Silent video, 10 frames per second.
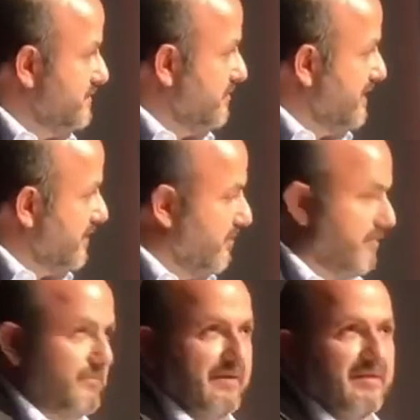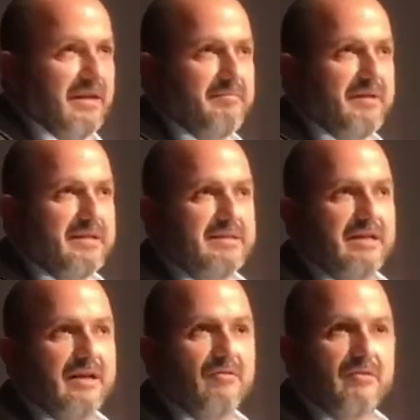donde convive la
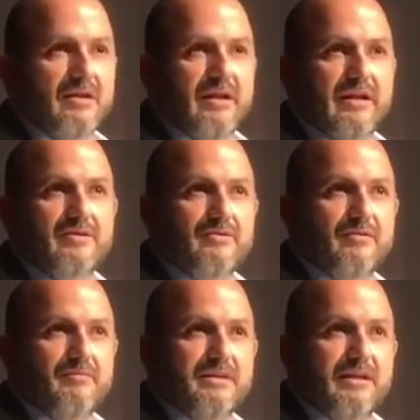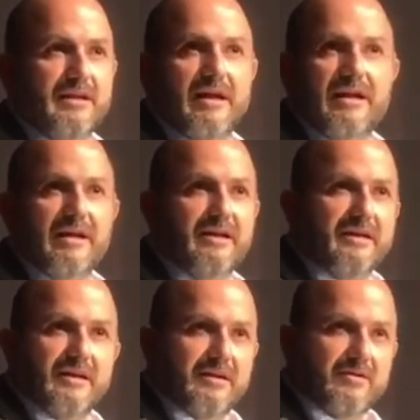medicina con el derecho, con veterinaria,
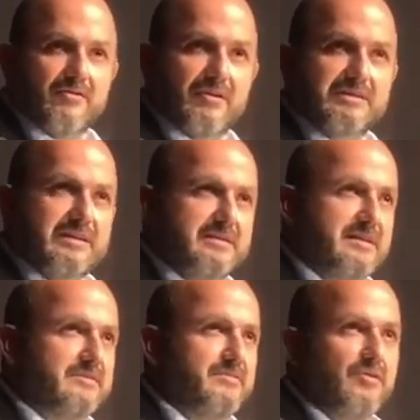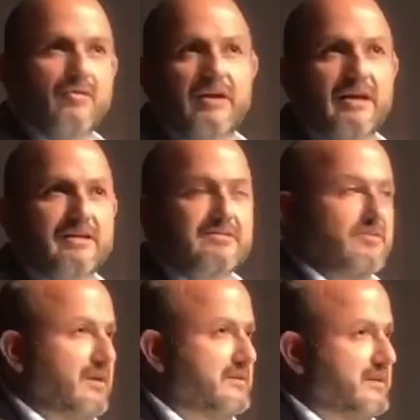con las ciencias biológicas,
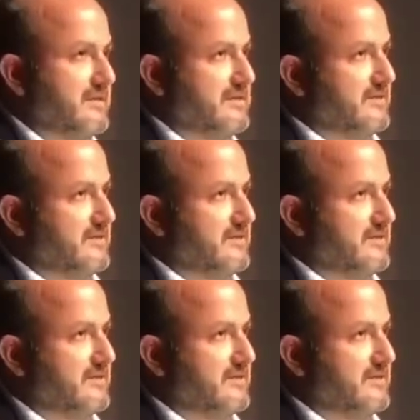con las ciencias